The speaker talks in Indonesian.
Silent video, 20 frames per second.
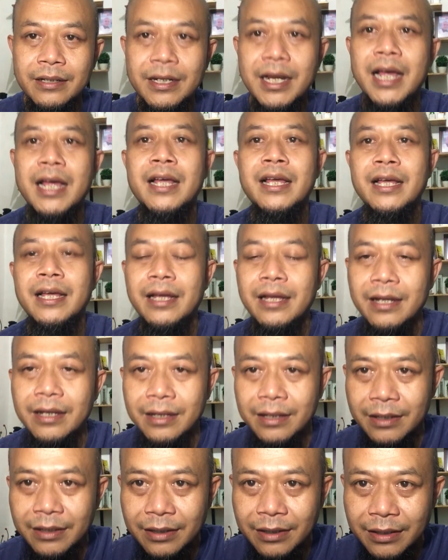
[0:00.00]
Nah,
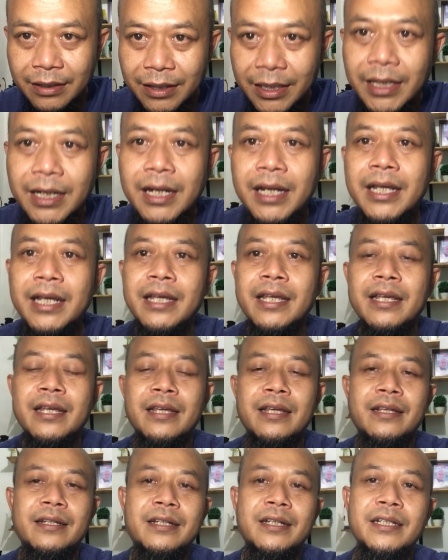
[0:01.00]
nilai
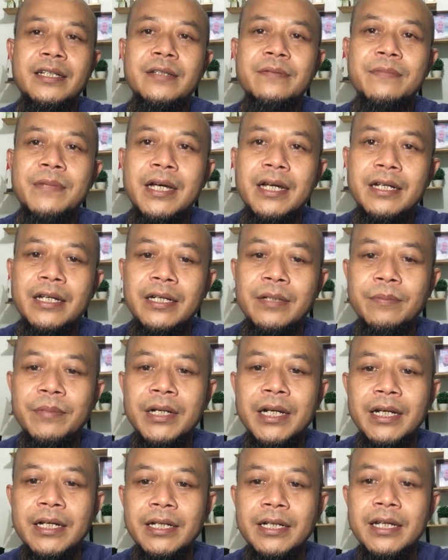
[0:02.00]
kelima dari
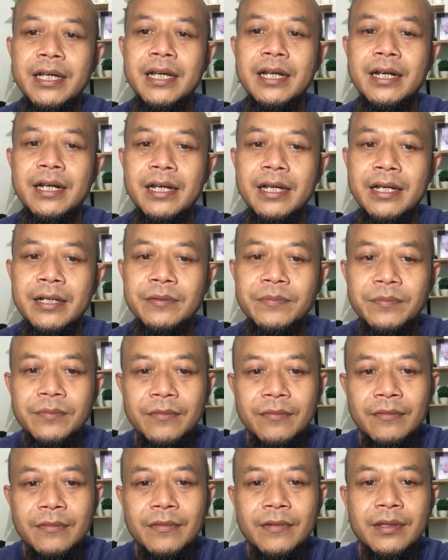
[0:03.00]
bela negara
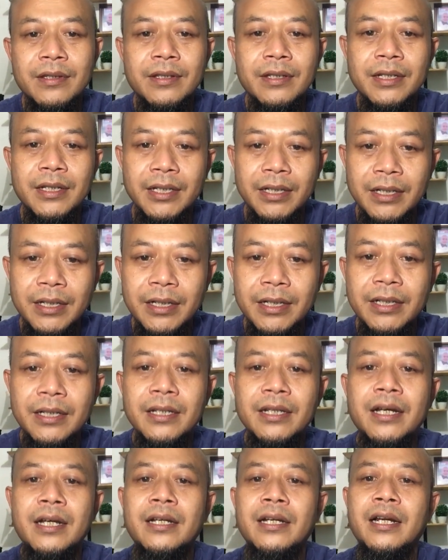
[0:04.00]
ini
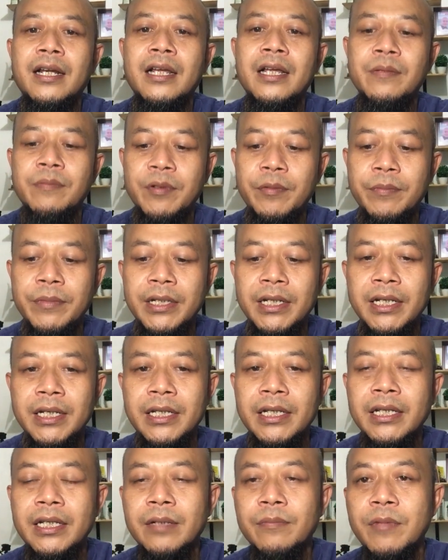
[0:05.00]
adalah
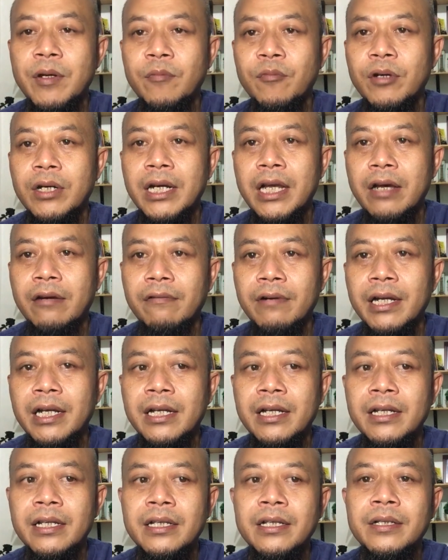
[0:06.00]
memiliki kemampuan
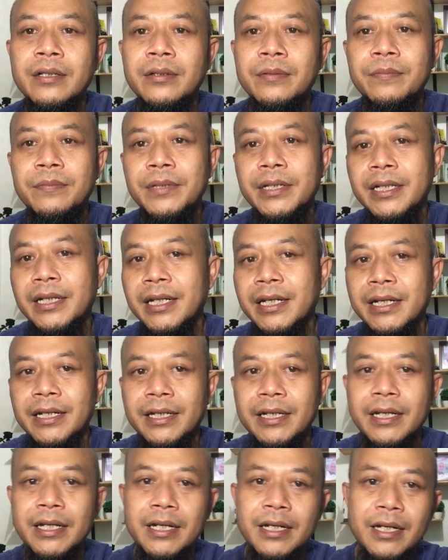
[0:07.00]
awal bela
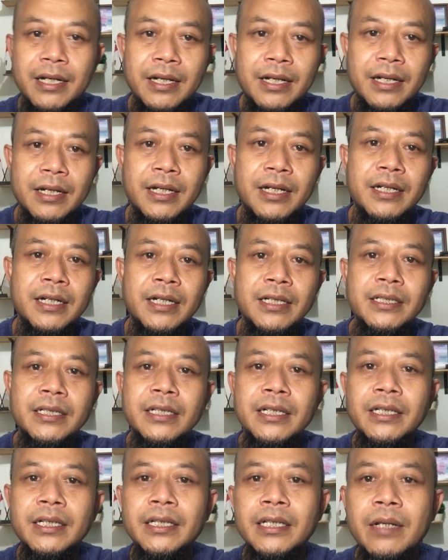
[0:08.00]
negara. Nah, dari
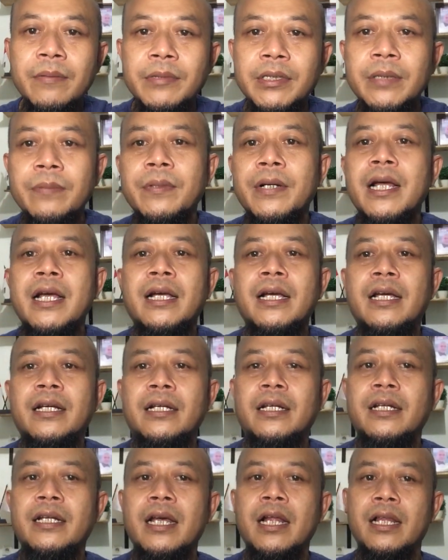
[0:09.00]
sini kita mesti berangkat
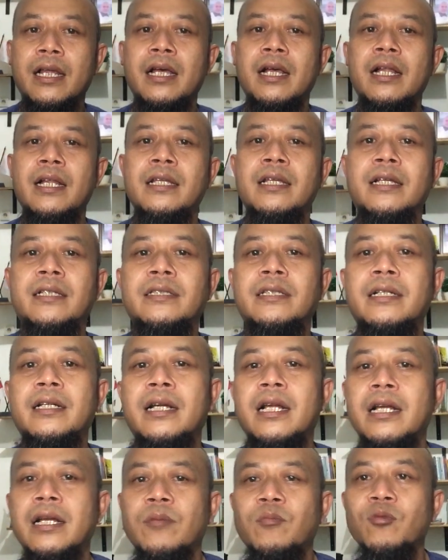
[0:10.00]
dari hal-hal yang
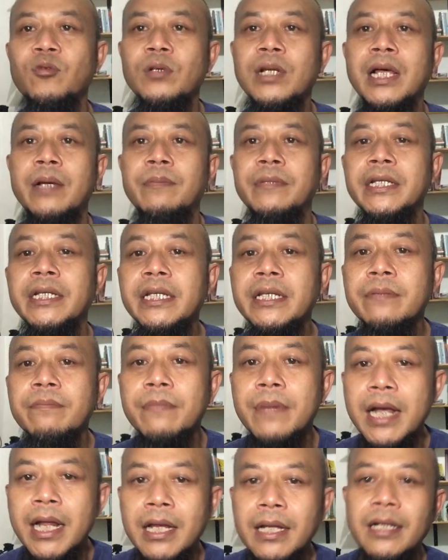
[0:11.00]
sederhana pula
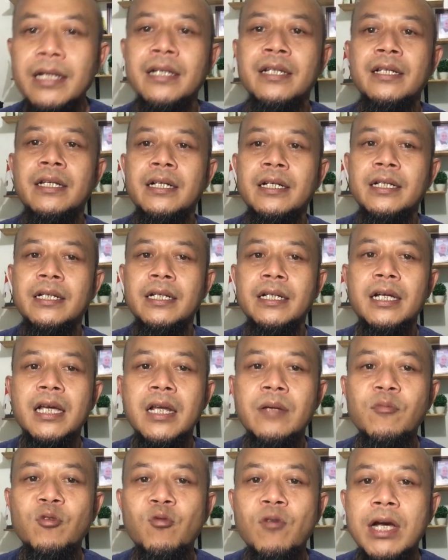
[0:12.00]
minimal
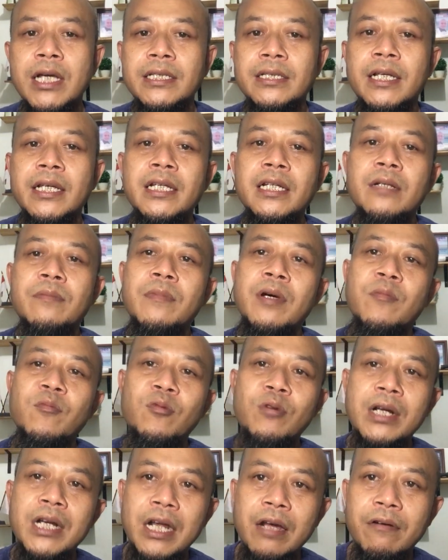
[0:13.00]
dengan menguasai
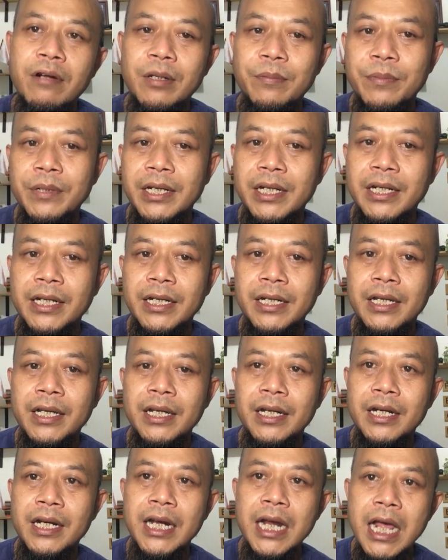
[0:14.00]
kemampuan awal bela
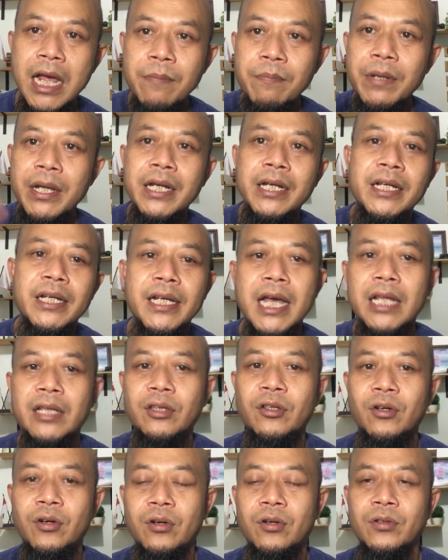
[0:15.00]
negara. Nah, apa
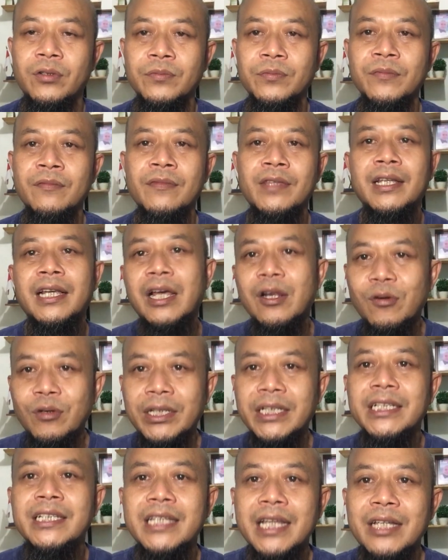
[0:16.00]
indikator
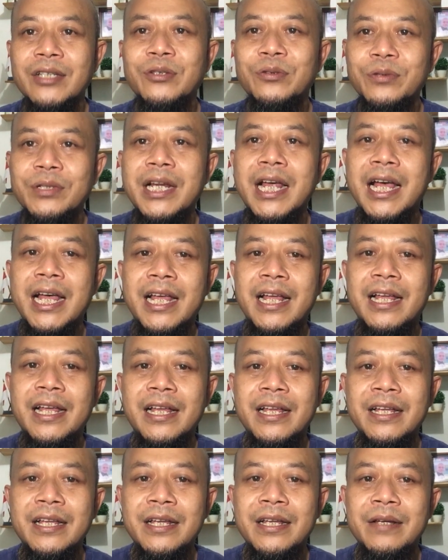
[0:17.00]
kalau kita sudah
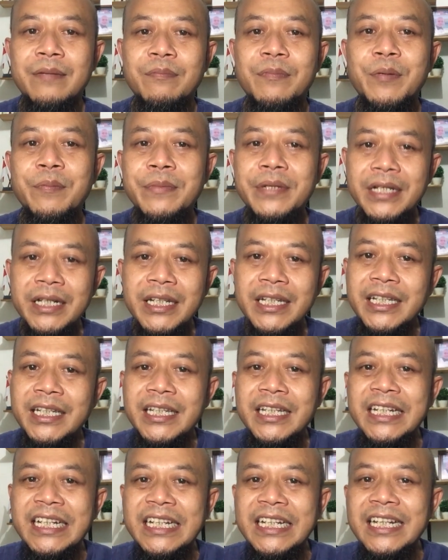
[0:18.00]

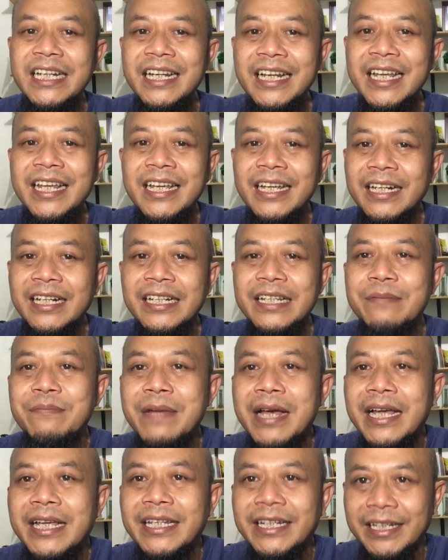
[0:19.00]
memiliki nilai
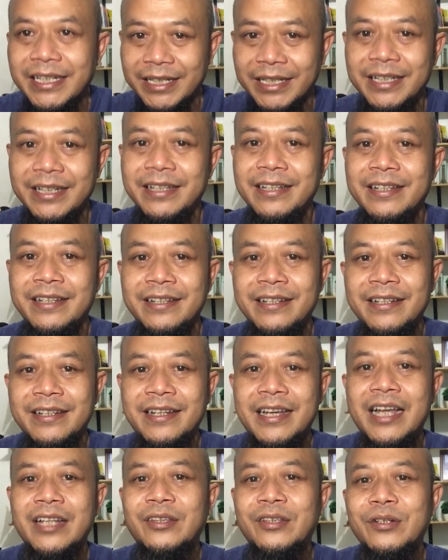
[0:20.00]
kelima ini
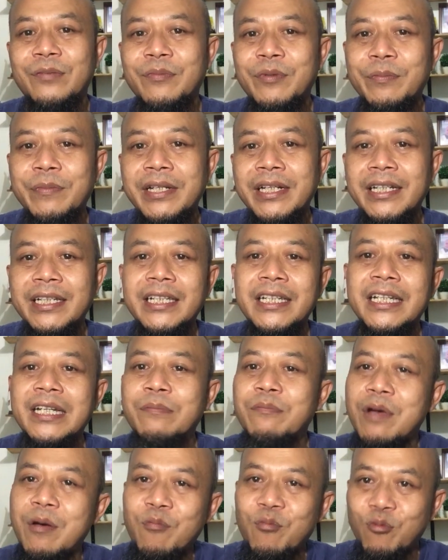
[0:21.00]
atau memiliki
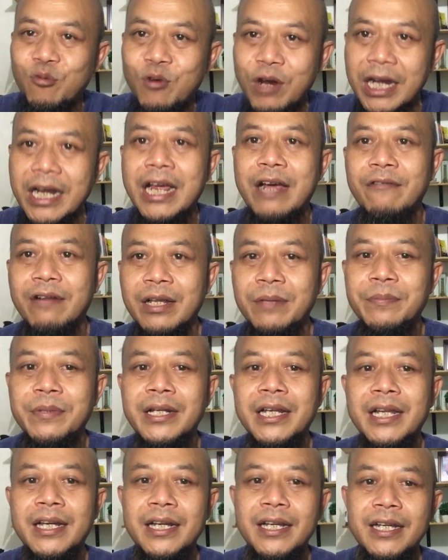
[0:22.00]
kemampuan awal
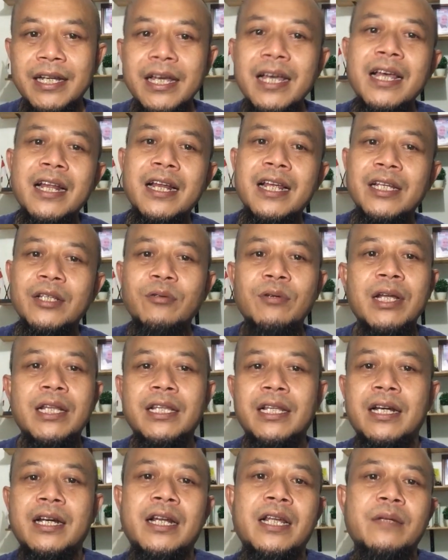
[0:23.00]
bela negara itu
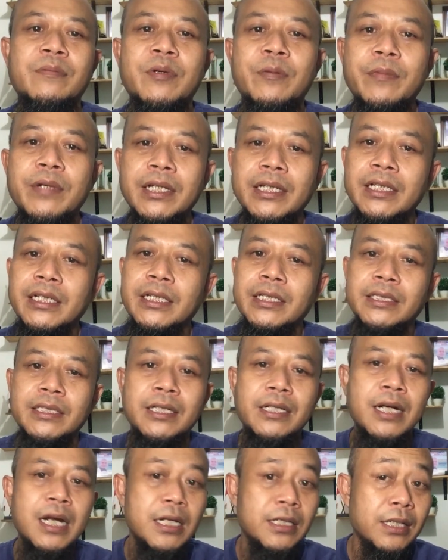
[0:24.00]
antara lain memiliki
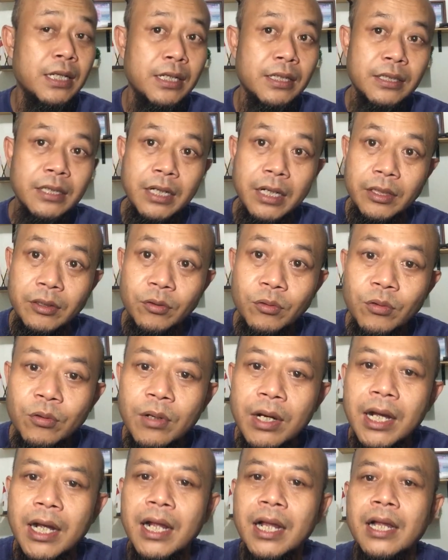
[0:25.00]
kecerdasan
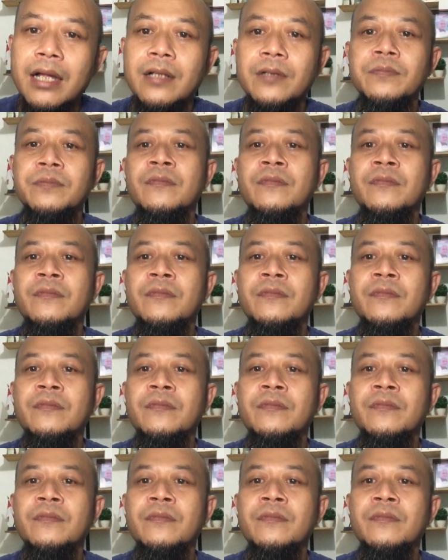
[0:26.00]
intelektual,